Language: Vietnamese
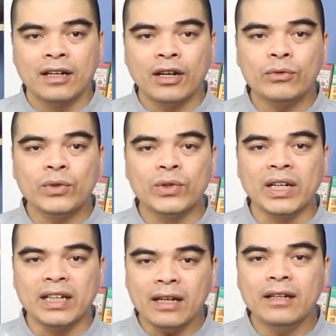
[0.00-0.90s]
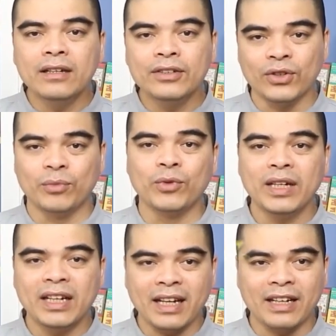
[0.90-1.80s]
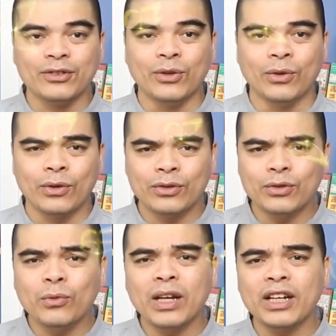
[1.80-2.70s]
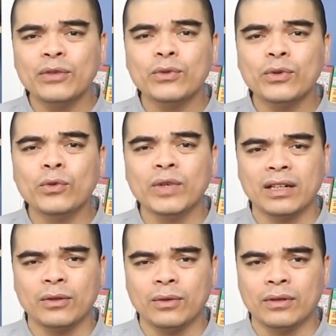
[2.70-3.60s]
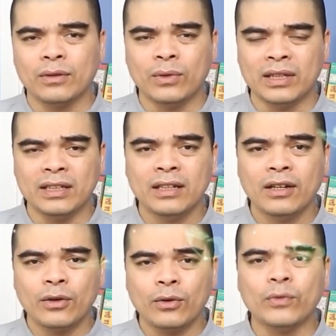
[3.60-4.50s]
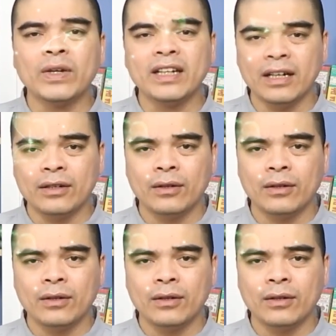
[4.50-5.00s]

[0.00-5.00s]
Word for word: không tùy tiện hắt hơi sổ mũi khạc nhổ xung quanh những khu vực của gì của phân điện